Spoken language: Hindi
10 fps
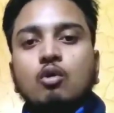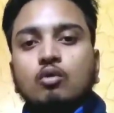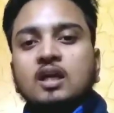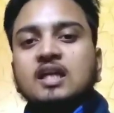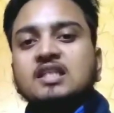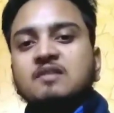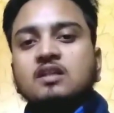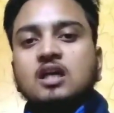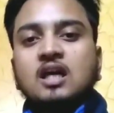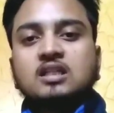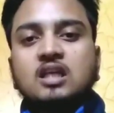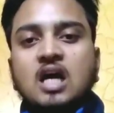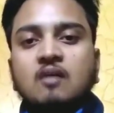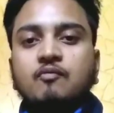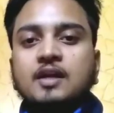और उन्हें किसी भी तरह से
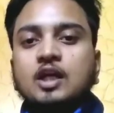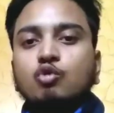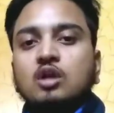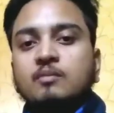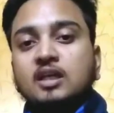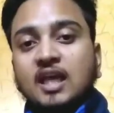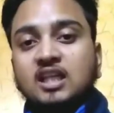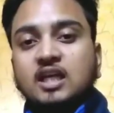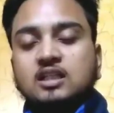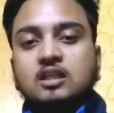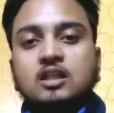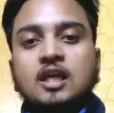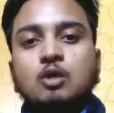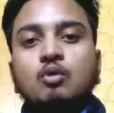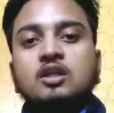आप फ्री टूर अभी नहीं देख
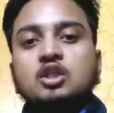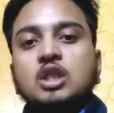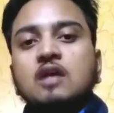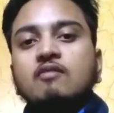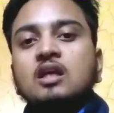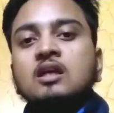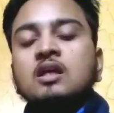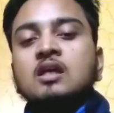सकते क्योंकि जितने भी